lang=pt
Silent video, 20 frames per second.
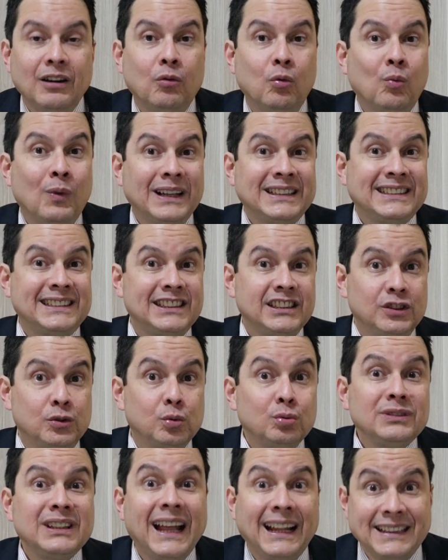uma
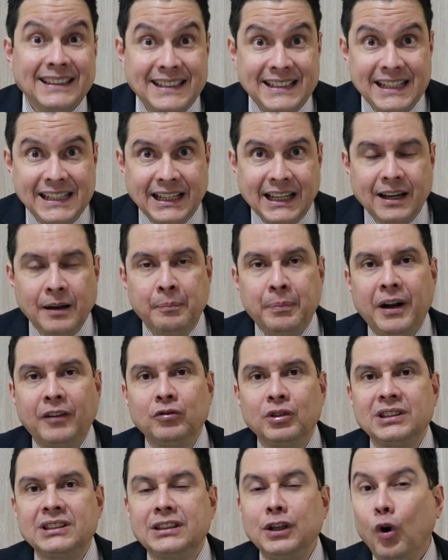segunda dica para
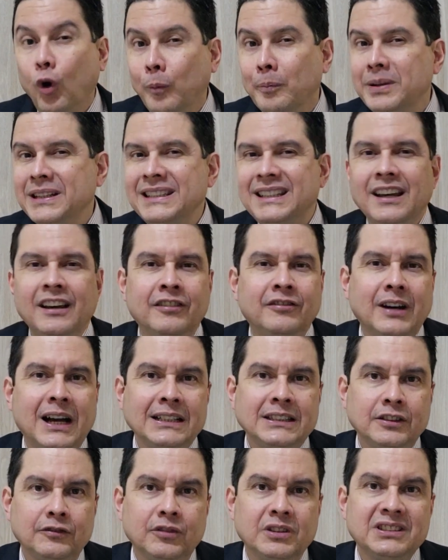você
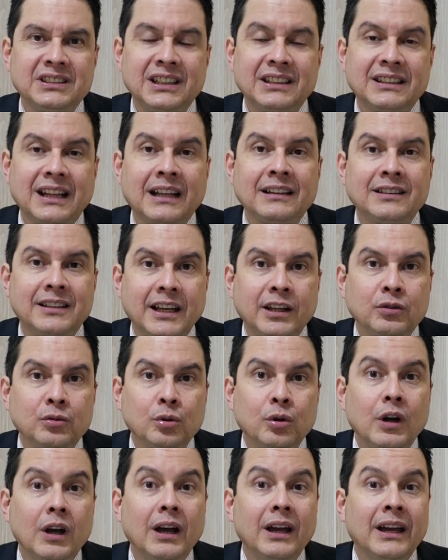observar se você está
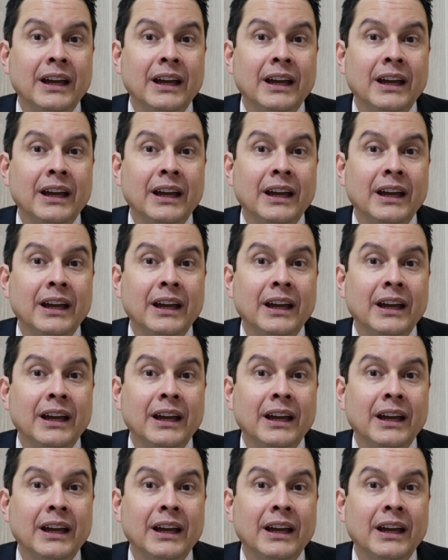tendo